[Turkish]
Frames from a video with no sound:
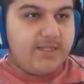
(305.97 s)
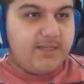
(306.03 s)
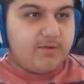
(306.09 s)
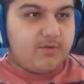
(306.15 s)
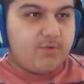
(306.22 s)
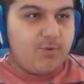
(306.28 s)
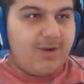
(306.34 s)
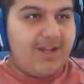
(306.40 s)
hadi
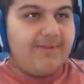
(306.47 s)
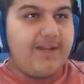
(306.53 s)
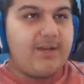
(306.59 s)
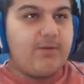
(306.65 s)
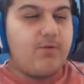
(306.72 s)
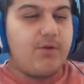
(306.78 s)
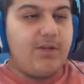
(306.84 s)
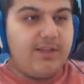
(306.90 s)
kendini. kural
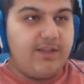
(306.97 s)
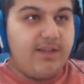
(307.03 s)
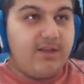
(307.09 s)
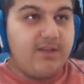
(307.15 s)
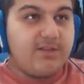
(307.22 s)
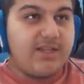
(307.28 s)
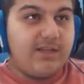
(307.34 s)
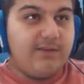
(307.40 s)
ver. Kural
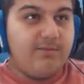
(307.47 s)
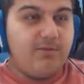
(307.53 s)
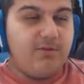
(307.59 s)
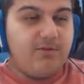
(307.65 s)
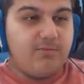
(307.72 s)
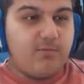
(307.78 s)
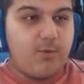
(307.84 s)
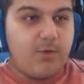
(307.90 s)
niye ıslalayayım
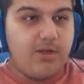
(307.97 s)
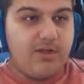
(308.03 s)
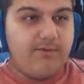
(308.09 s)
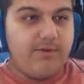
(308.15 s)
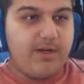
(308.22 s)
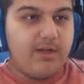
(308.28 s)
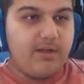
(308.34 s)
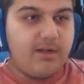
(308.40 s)
oğlum?
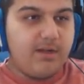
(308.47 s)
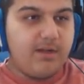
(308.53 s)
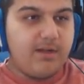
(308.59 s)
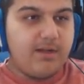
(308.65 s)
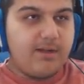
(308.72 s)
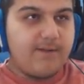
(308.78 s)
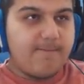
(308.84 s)
Kural ver Allah Allah.